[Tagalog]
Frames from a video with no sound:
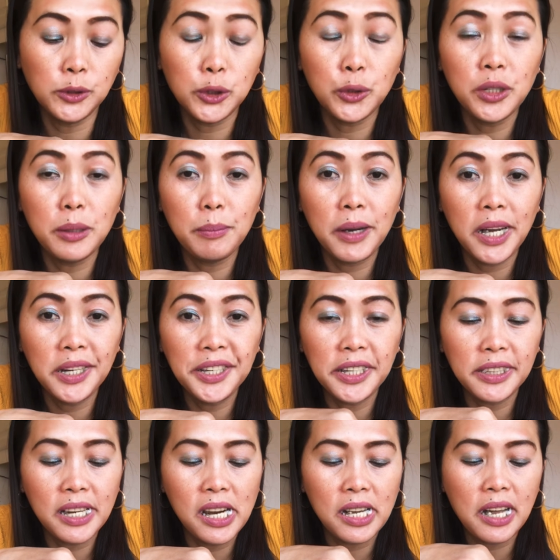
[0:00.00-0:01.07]
so, inabangan niya
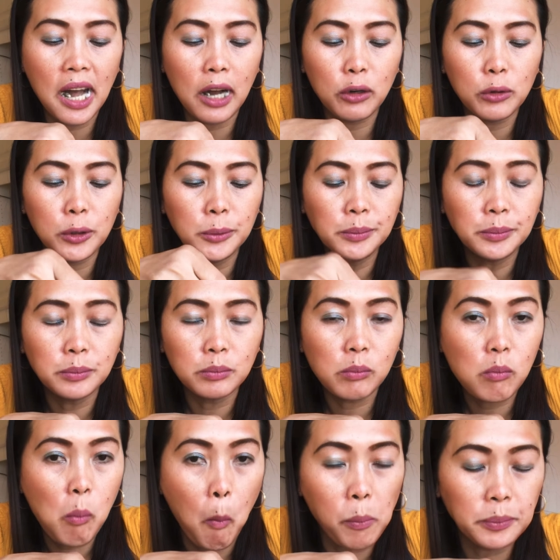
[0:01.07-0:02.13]
talaga ako.
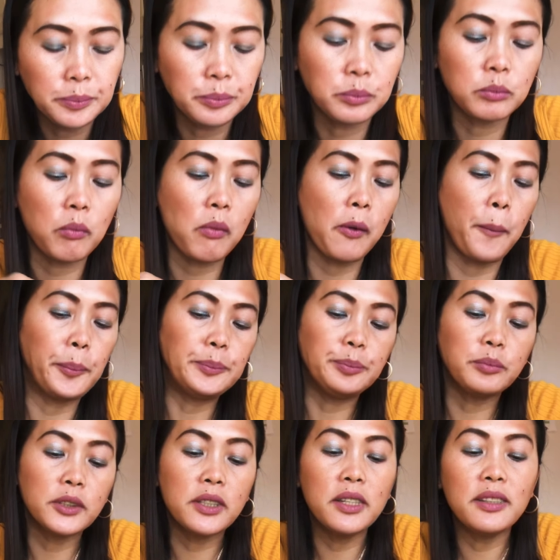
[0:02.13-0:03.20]

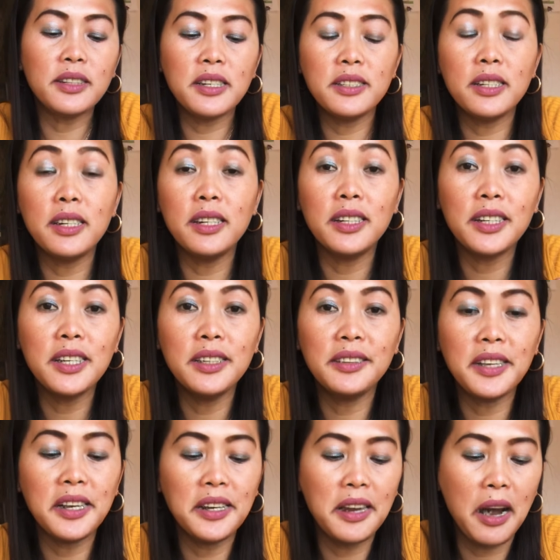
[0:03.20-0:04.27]
Naghintay siya na
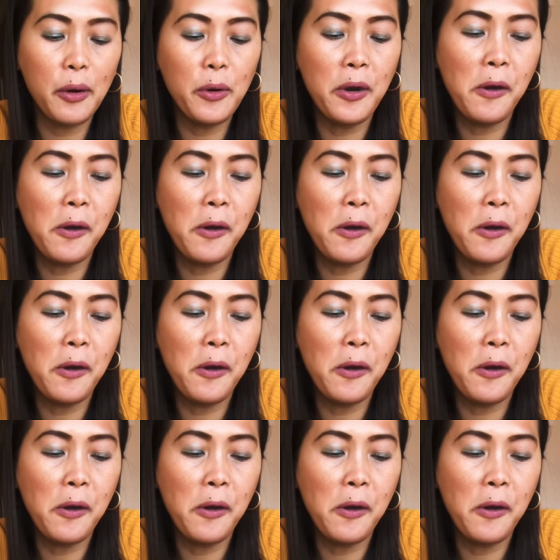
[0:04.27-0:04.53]
naghintay daw.